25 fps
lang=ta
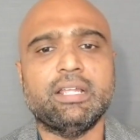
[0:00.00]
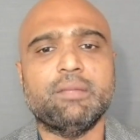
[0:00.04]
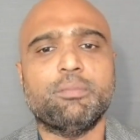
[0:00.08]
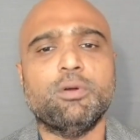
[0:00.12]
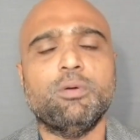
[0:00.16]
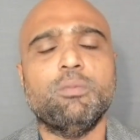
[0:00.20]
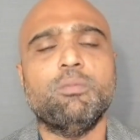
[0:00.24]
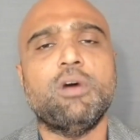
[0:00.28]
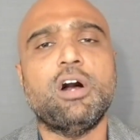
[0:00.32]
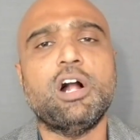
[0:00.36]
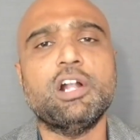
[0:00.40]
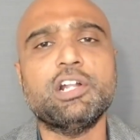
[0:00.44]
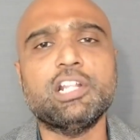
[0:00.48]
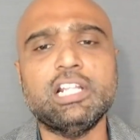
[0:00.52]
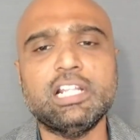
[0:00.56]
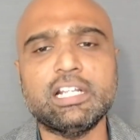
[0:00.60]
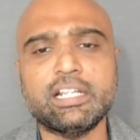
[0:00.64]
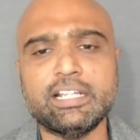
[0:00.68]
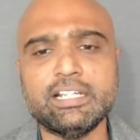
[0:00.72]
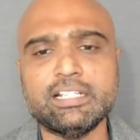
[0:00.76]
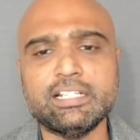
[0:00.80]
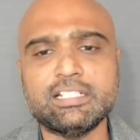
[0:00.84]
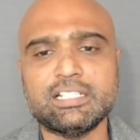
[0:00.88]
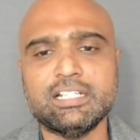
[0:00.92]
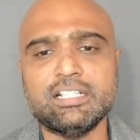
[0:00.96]
இப்போ மாடுலர்
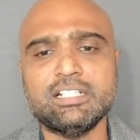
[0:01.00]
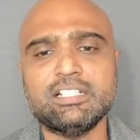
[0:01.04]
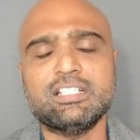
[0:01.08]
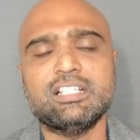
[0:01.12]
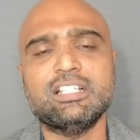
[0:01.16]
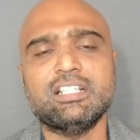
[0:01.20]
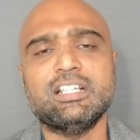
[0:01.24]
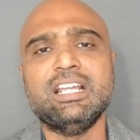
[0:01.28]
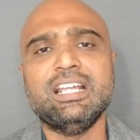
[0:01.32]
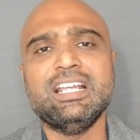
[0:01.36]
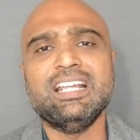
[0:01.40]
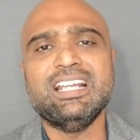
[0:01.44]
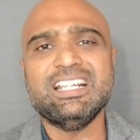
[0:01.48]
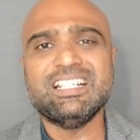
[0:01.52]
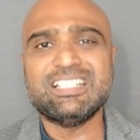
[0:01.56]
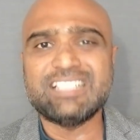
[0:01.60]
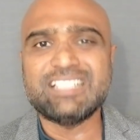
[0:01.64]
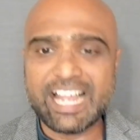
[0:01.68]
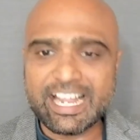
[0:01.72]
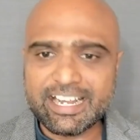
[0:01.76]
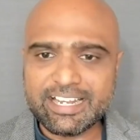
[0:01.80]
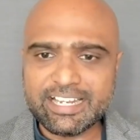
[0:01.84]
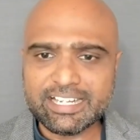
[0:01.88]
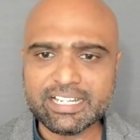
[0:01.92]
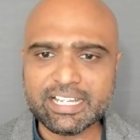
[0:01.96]
கிச்சன்ஸ்
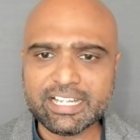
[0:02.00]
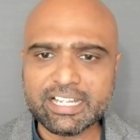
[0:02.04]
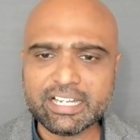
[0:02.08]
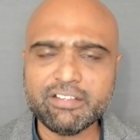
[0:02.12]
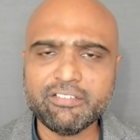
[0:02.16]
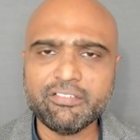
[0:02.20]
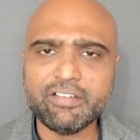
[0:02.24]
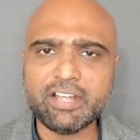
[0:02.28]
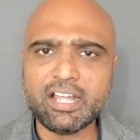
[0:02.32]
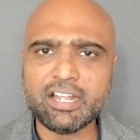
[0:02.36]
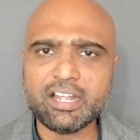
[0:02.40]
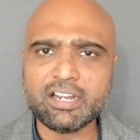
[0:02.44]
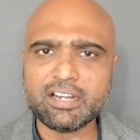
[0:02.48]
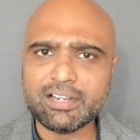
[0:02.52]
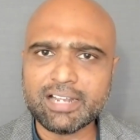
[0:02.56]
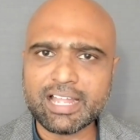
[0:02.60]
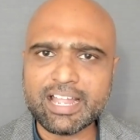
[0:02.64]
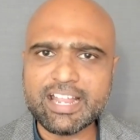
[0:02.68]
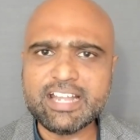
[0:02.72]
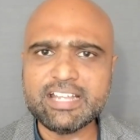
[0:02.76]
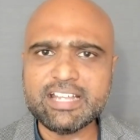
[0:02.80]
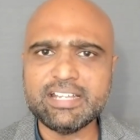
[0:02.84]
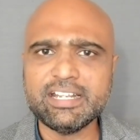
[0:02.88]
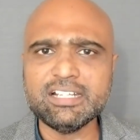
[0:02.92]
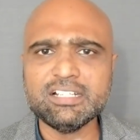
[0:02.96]
சானிடரி வேர்
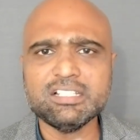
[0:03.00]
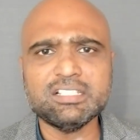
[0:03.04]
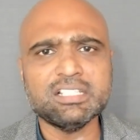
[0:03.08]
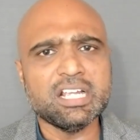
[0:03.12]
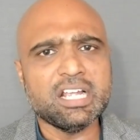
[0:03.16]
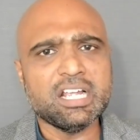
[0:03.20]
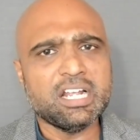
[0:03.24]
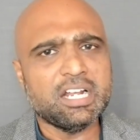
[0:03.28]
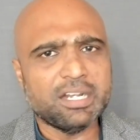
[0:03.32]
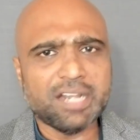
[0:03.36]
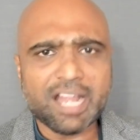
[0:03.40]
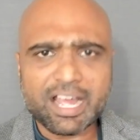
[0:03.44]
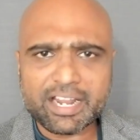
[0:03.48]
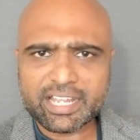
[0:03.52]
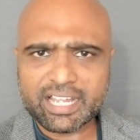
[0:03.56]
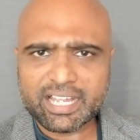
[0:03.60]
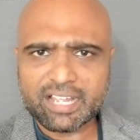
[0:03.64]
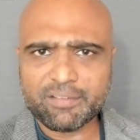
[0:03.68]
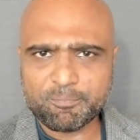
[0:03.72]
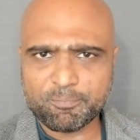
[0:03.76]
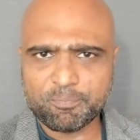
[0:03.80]
லைட்டிங்ஸ் நிறைய